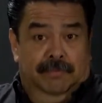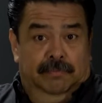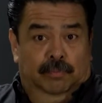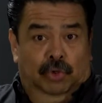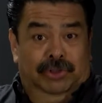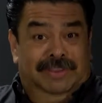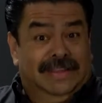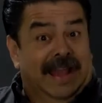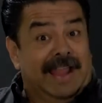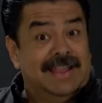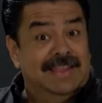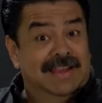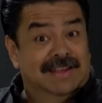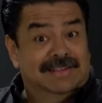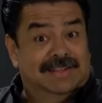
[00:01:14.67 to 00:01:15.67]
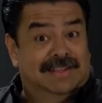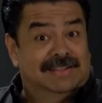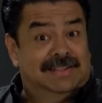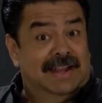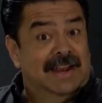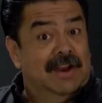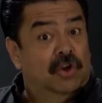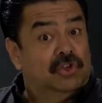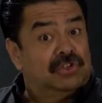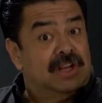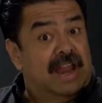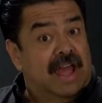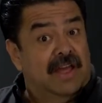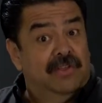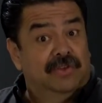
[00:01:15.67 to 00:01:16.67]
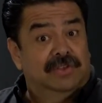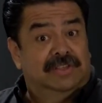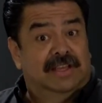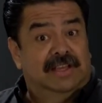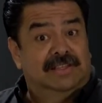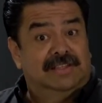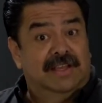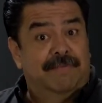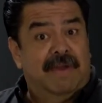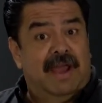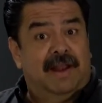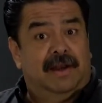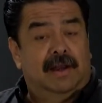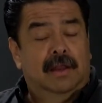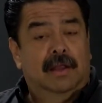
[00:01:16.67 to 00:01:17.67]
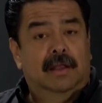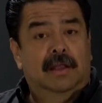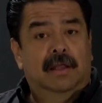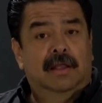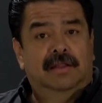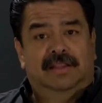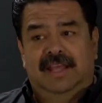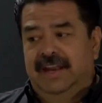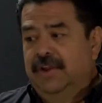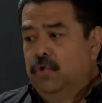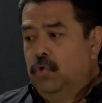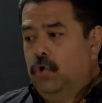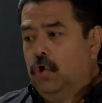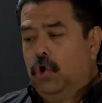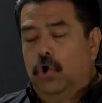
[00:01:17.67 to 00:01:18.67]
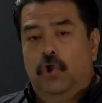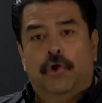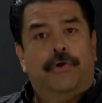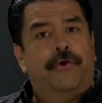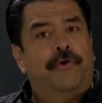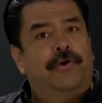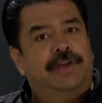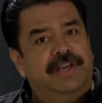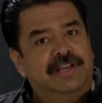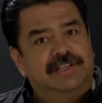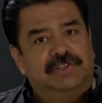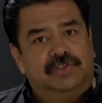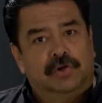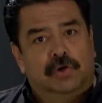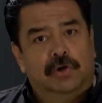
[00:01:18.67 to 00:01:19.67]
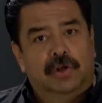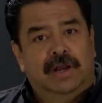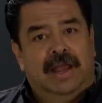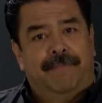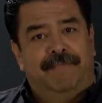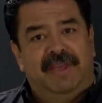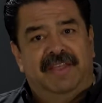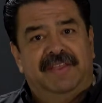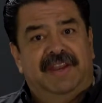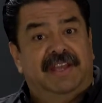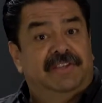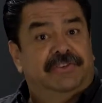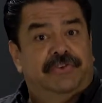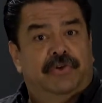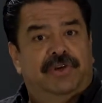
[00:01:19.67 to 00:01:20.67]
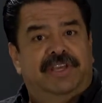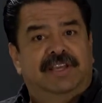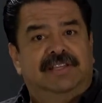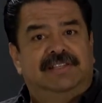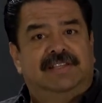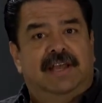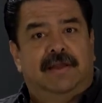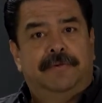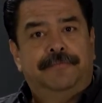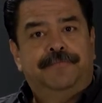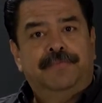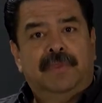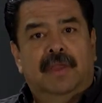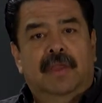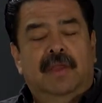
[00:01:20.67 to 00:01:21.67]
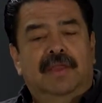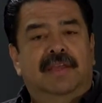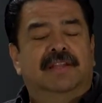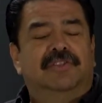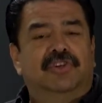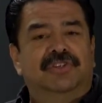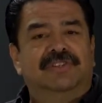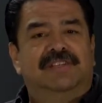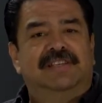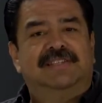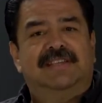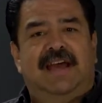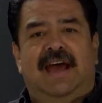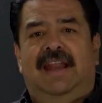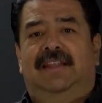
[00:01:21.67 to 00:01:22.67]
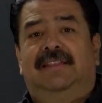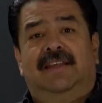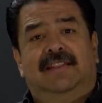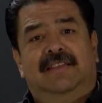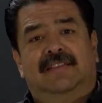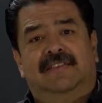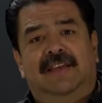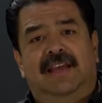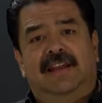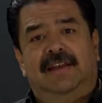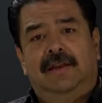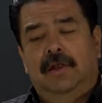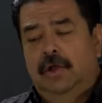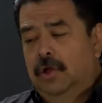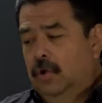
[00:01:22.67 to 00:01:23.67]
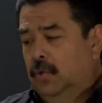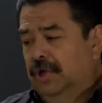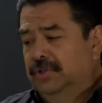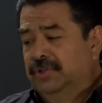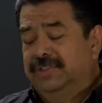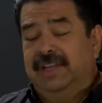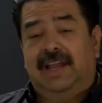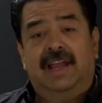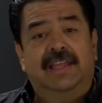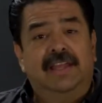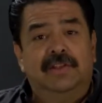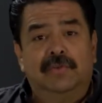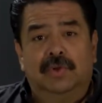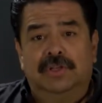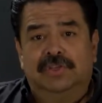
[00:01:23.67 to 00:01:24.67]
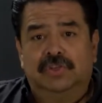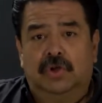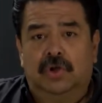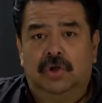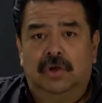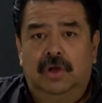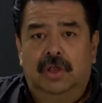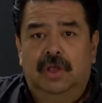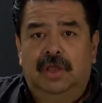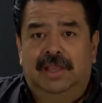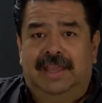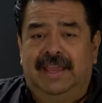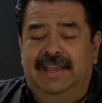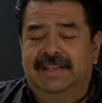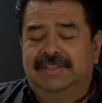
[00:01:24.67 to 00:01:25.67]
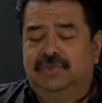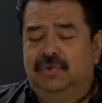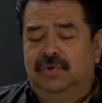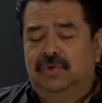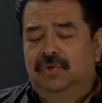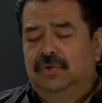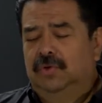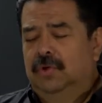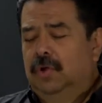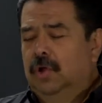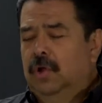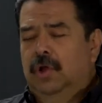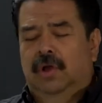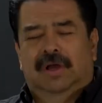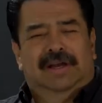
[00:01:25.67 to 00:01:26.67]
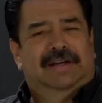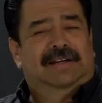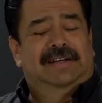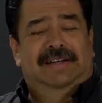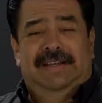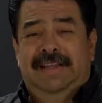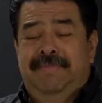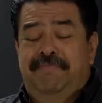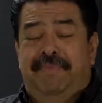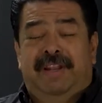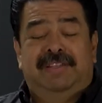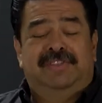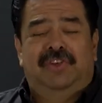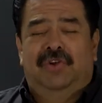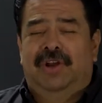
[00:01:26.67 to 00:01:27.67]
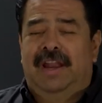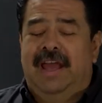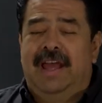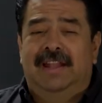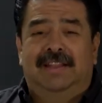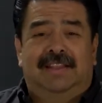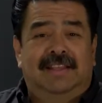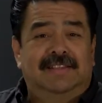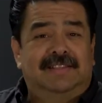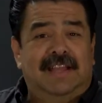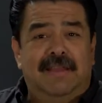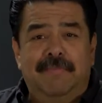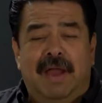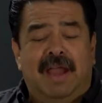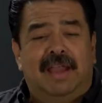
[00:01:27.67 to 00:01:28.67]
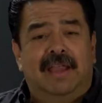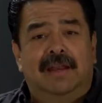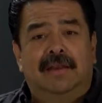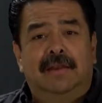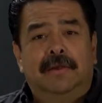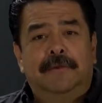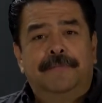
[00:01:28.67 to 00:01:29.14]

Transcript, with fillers: montañas que están a los lados de este mar tienen un color rojizo, la piedra es rojiza. Y entonces al atardecer, cuando está cayendo el sol, que es un ah, impresionante esta imagen,